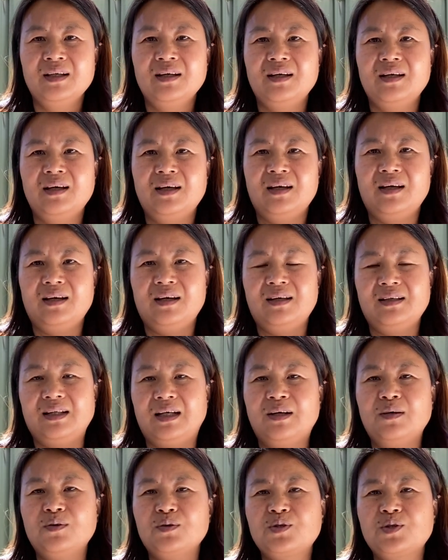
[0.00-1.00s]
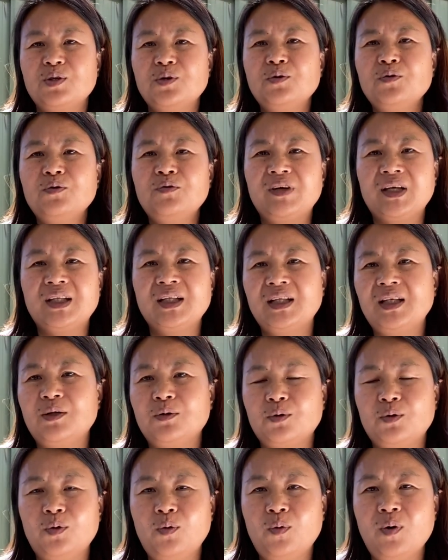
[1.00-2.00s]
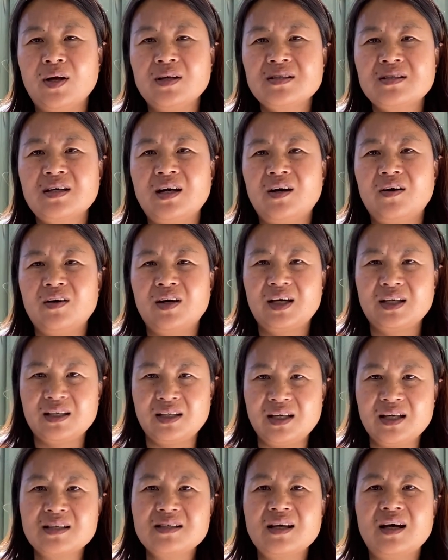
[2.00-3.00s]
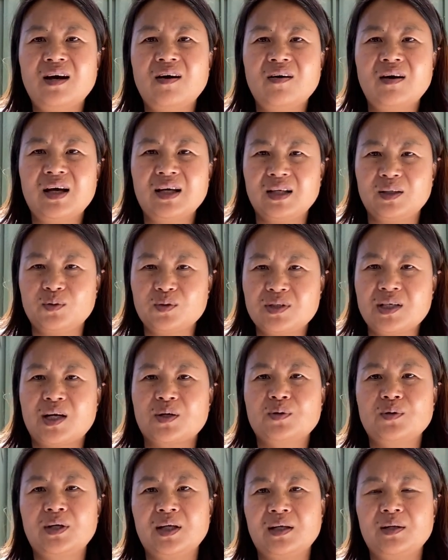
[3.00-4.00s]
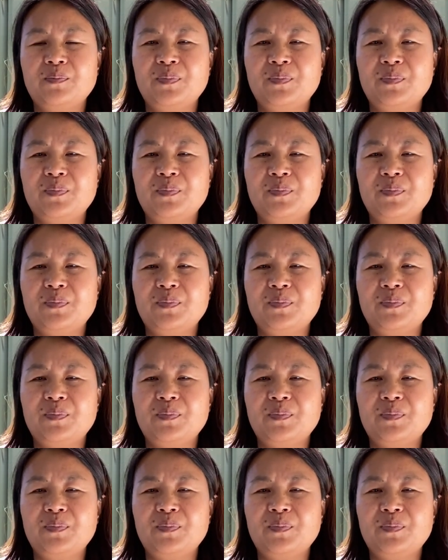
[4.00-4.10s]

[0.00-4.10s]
嗯，然后周围的那种荒草和野草啊，也都长出来了。